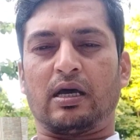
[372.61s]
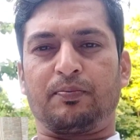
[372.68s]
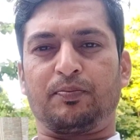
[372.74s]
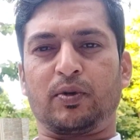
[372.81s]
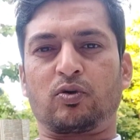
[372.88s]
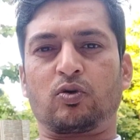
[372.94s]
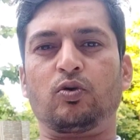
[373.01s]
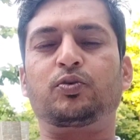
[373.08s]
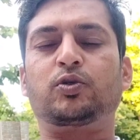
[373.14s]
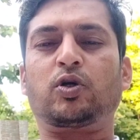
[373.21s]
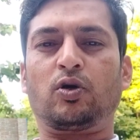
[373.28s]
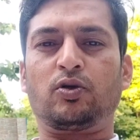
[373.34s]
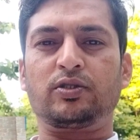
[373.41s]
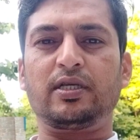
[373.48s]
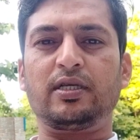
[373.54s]
আপনার খুব
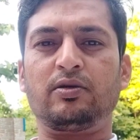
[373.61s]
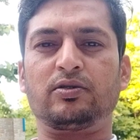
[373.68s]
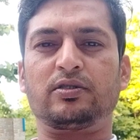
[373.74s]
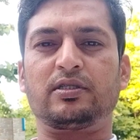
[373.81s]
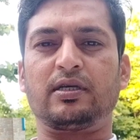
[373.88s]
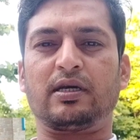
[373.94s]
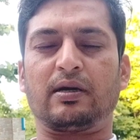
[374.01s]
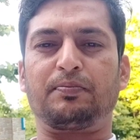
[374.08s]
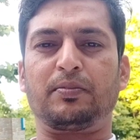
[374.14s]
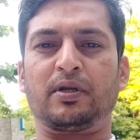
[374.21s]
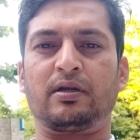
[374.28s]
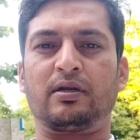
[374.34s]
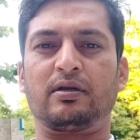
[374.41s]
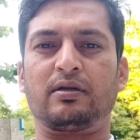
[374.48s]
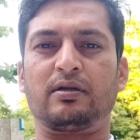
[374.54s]
সহজেই হচ্ছে
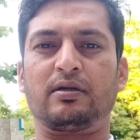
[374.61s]
আপনার